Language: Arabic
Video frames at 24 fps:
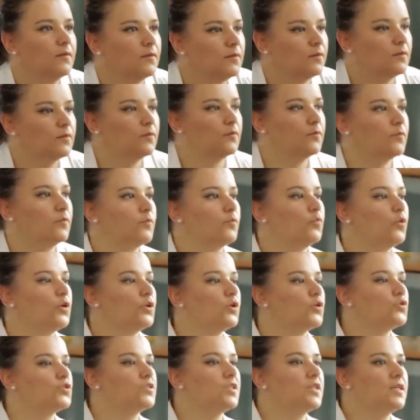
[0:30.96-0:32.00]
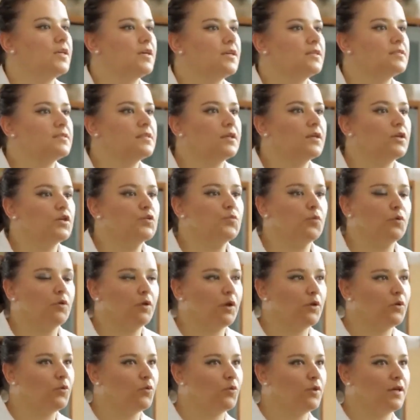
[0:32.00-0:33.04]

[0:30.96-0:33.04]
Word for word: السلام عليكم Buenos días, ¿en qué بودو puedo